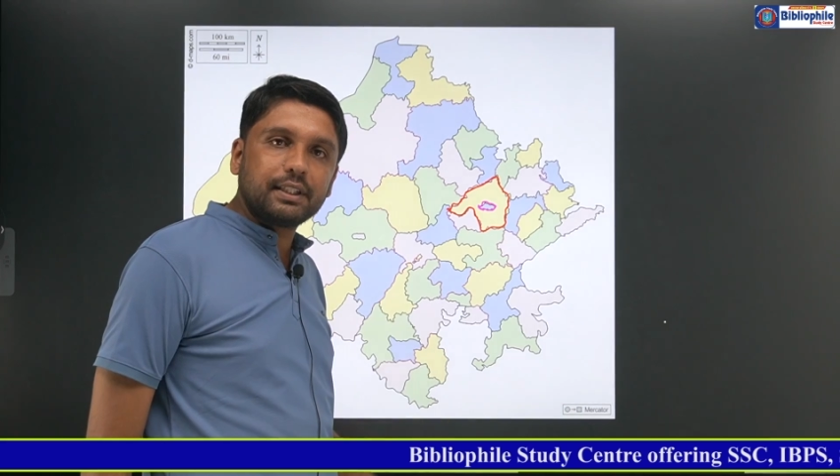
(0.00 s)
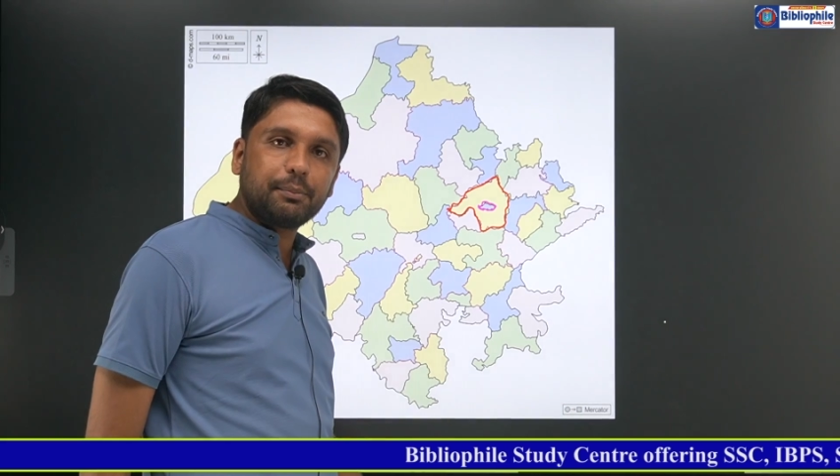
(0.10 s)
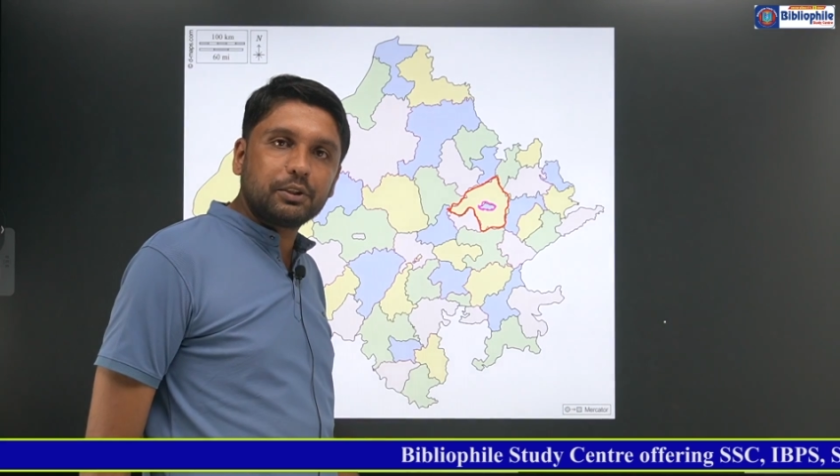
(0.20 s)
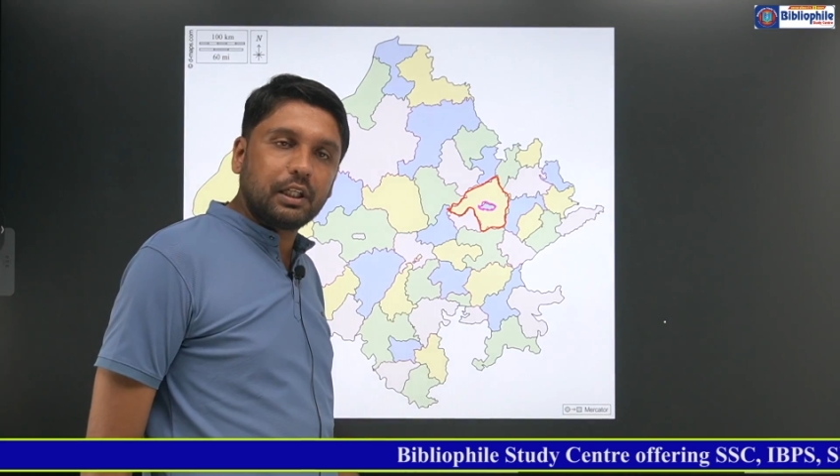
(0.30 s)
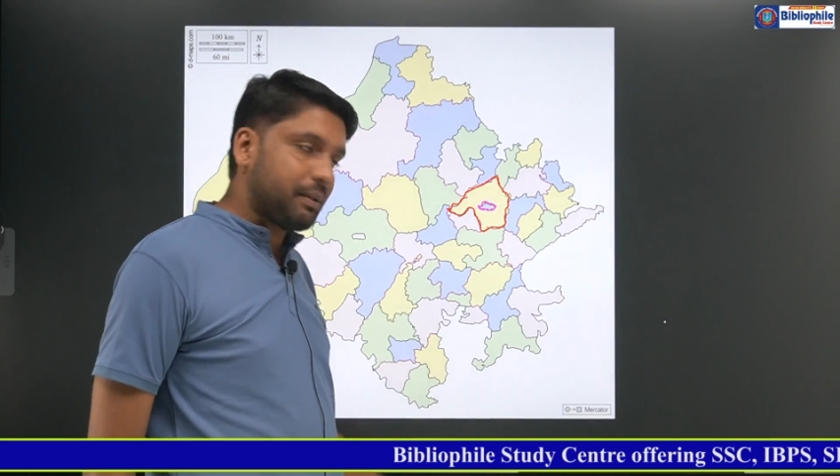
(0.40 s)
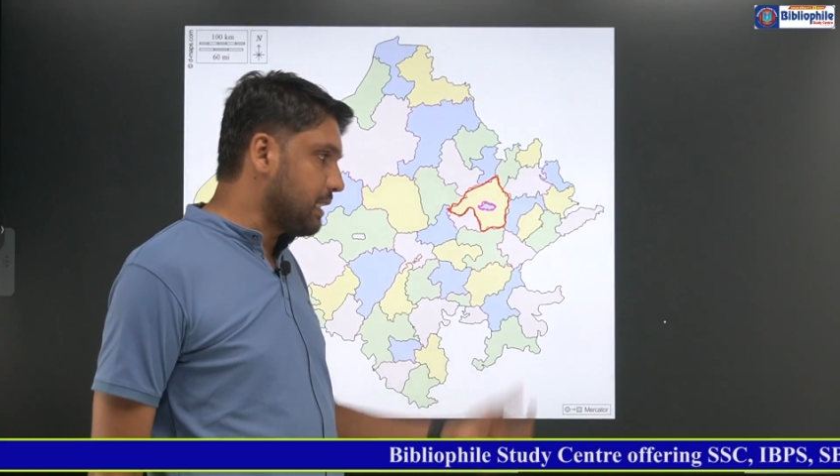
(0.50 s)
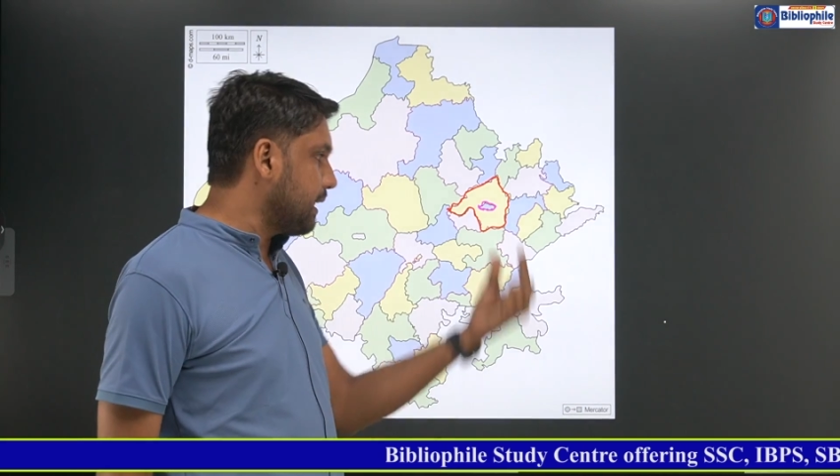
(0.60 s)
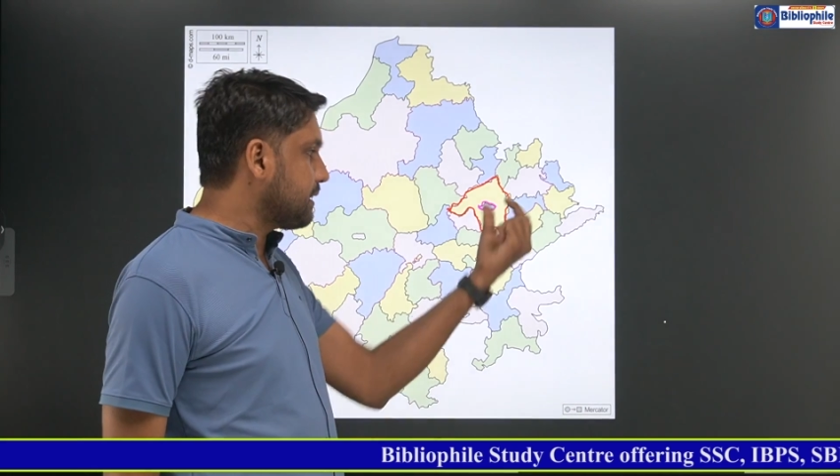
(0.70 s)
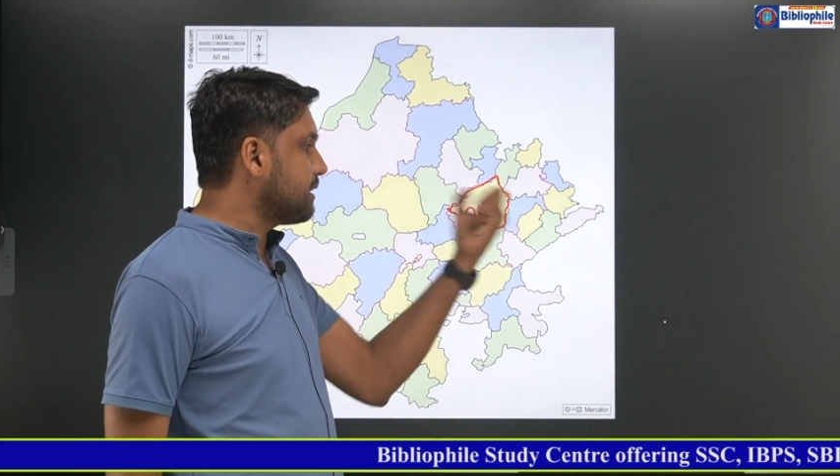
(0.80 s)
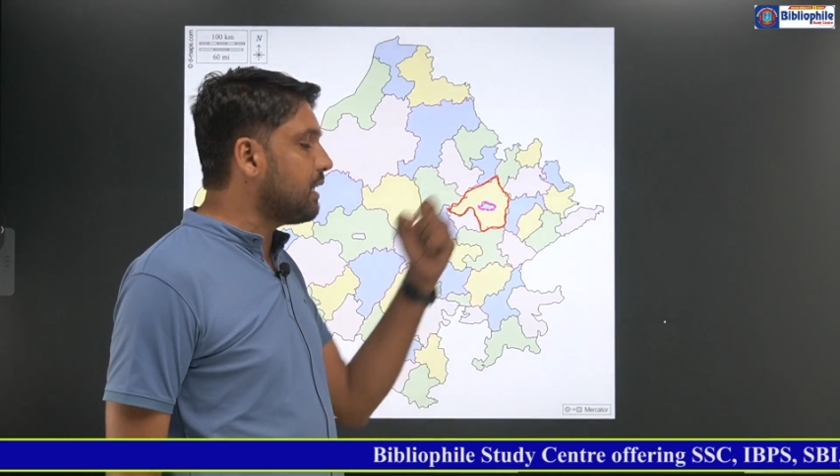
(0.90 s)
जयपुर सिटी में इसलिए
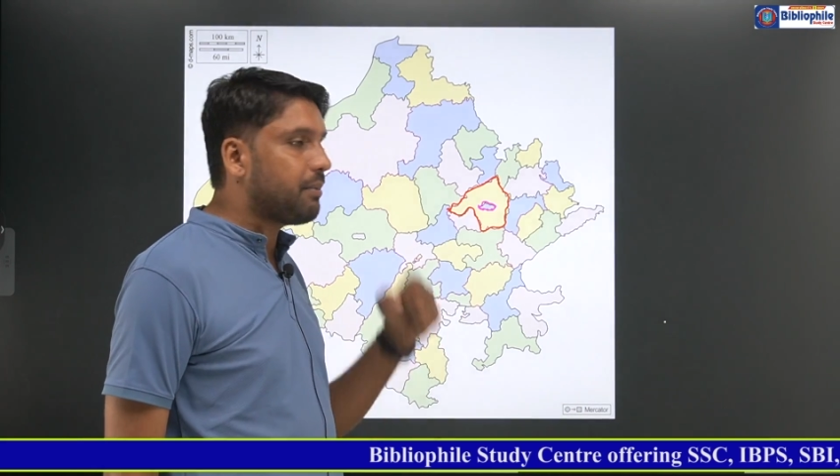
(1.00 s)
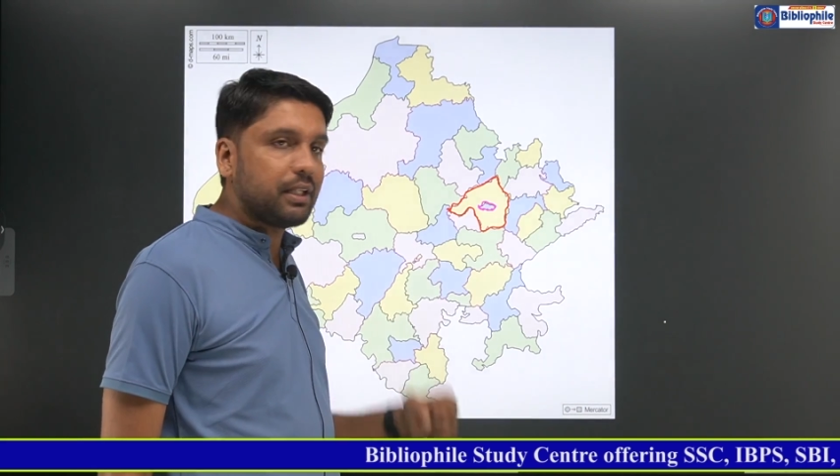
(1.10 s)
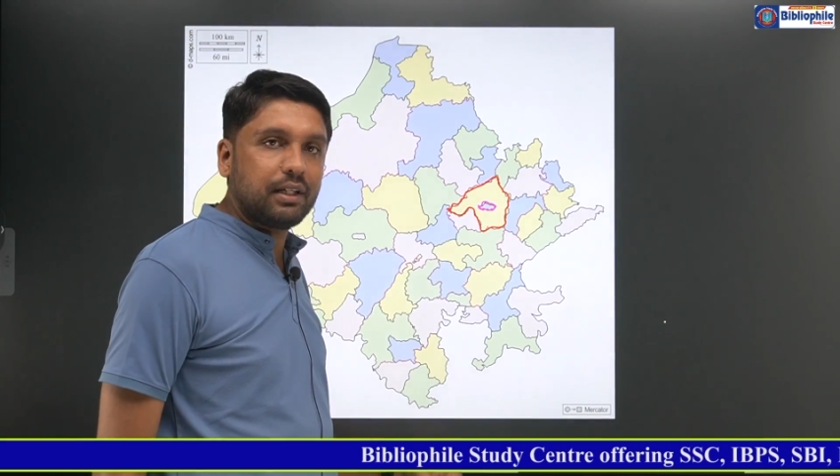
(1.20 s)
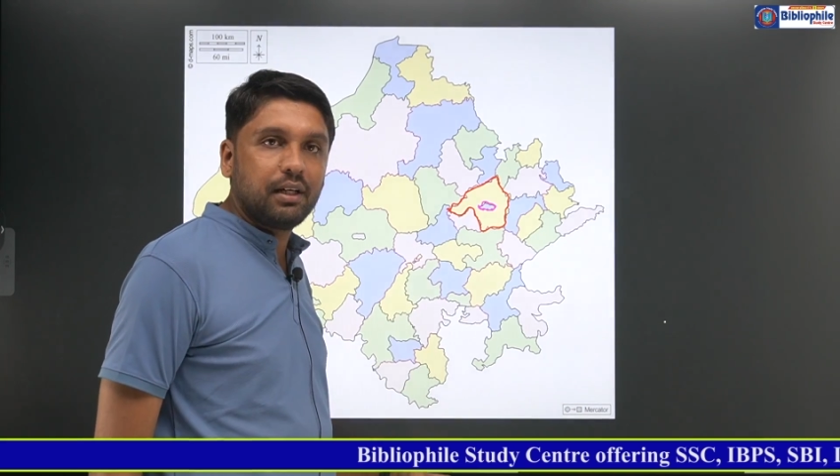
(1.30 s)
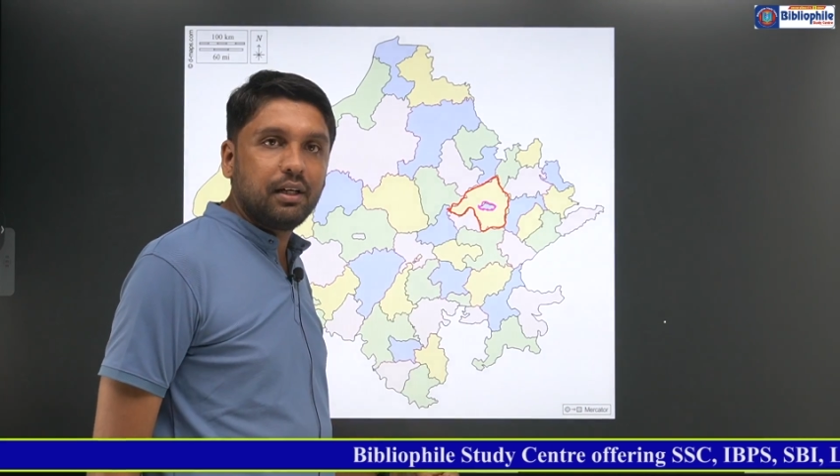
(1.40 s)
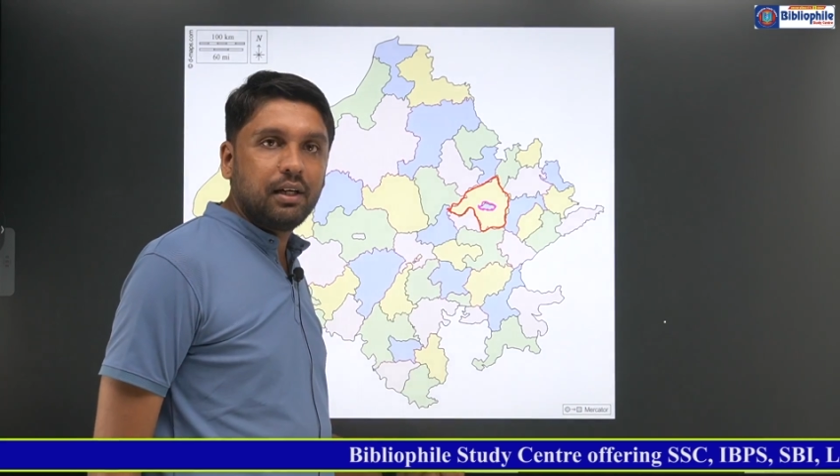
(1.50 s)
अलग से जिला बना दिया